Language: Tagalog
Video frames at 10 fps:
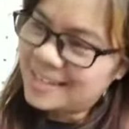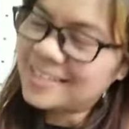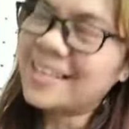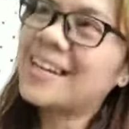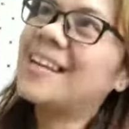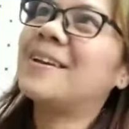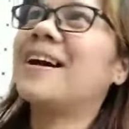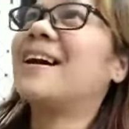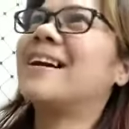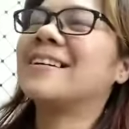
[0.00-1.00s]
Ay, talaga na,
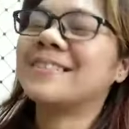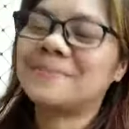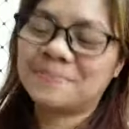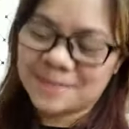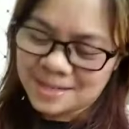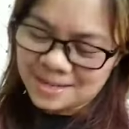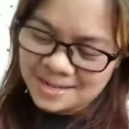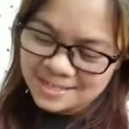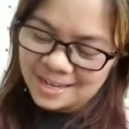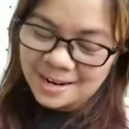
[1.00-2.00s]
uh,
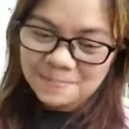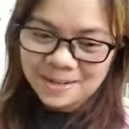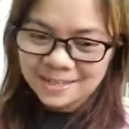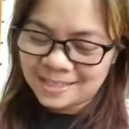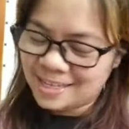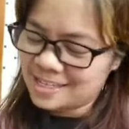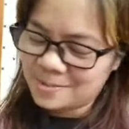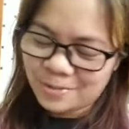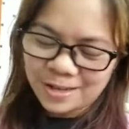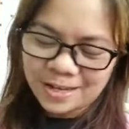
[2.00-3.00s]
talagang pag
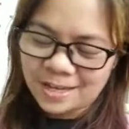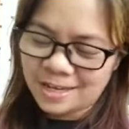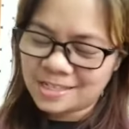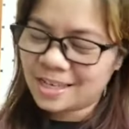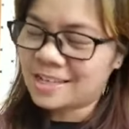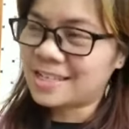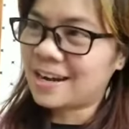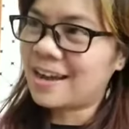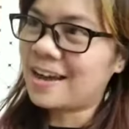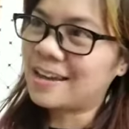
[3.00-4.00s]
iniisip ko, eh,
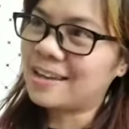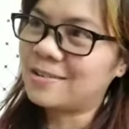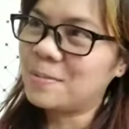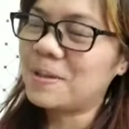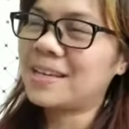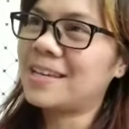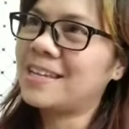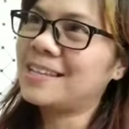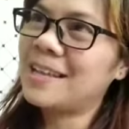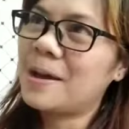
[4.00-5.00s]
istar-istar ang aking ano,
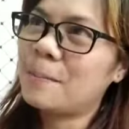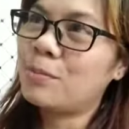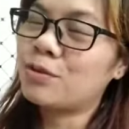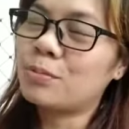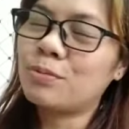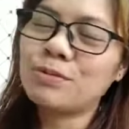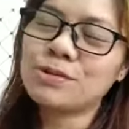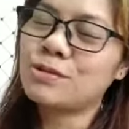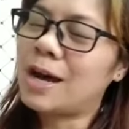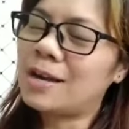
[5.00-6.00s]
taningin. Puro
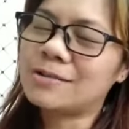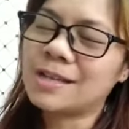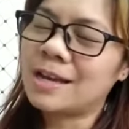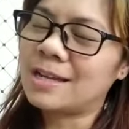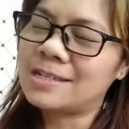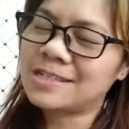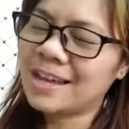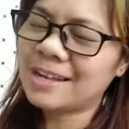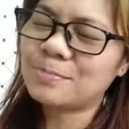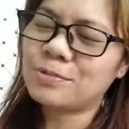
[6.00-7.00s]
puso halos. Uh,
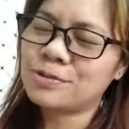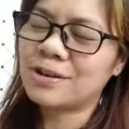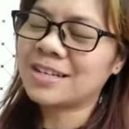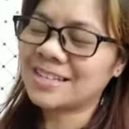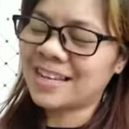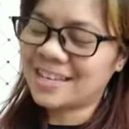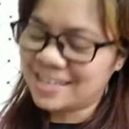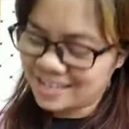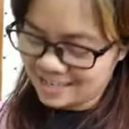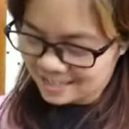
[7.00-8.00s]
star at puso ang
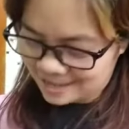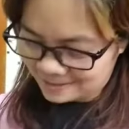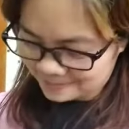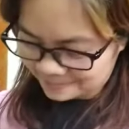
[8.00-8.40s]
nakikita.